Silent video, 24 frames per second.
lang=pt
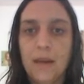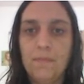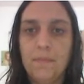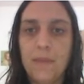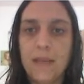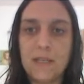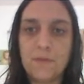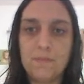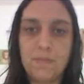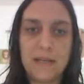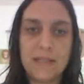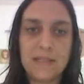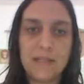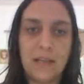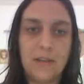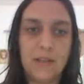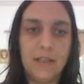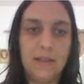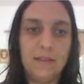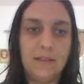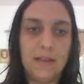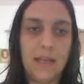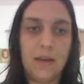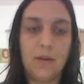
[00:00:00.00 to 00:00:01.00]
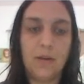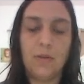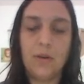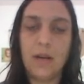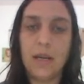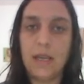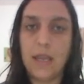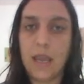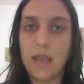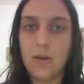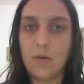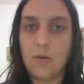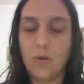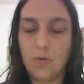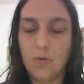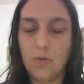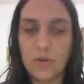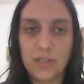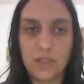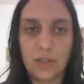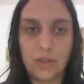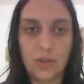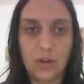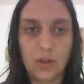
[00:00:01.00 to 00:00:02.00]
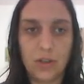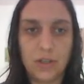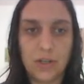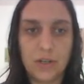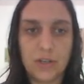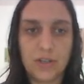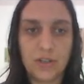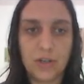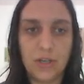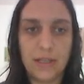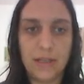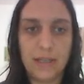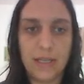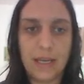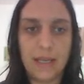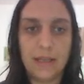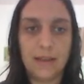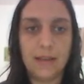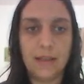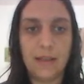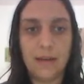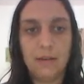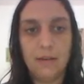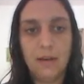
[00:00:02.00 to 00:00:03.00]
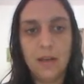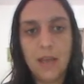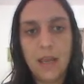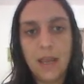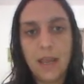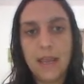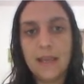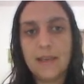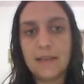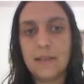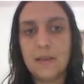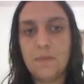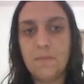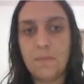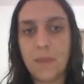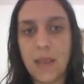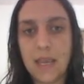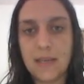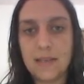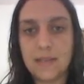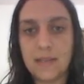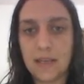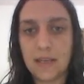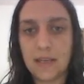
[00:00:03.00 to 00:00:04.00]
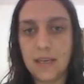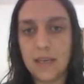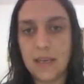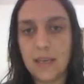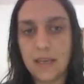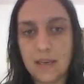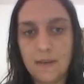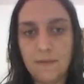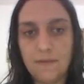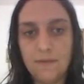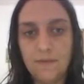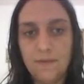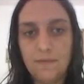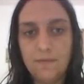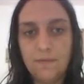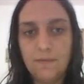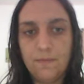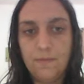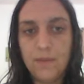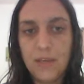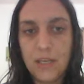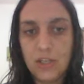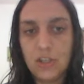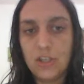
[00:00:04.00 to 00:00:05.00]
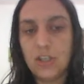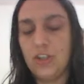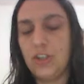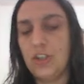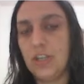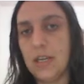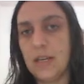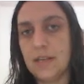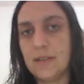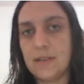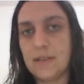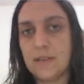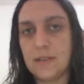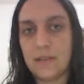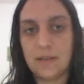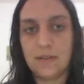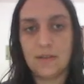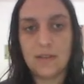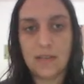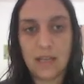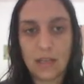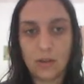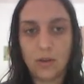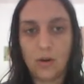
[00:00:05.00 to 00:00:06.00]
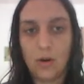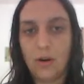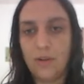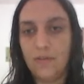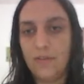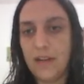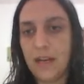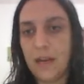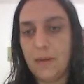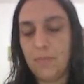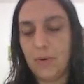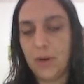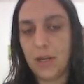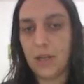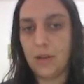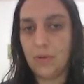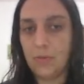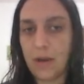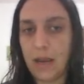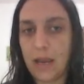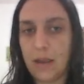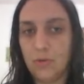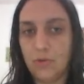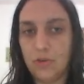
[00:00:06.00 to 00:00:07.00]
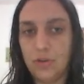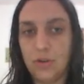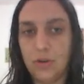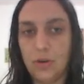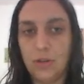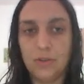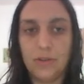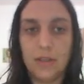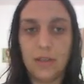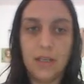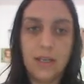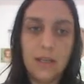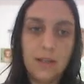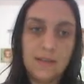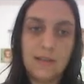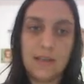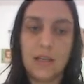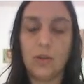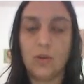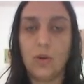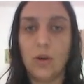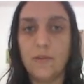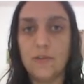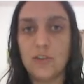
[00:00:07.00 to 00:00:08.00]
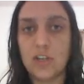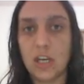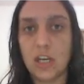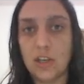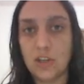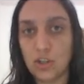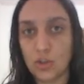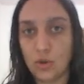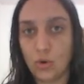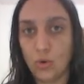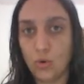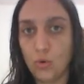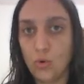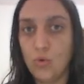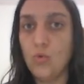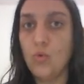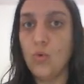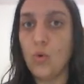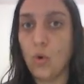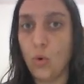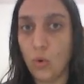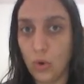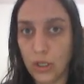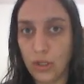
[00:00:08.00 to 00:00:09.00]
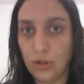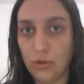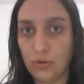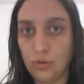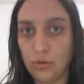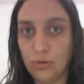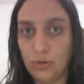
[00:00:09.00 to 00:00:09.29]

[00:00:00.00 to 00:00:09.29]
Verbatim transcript: Mês passado inteiro eu ganhei 11 dólares e 80, esse mês aqui em 20 dias, 19, né? Porque não caiu de ontem, em 19 já estou com 8.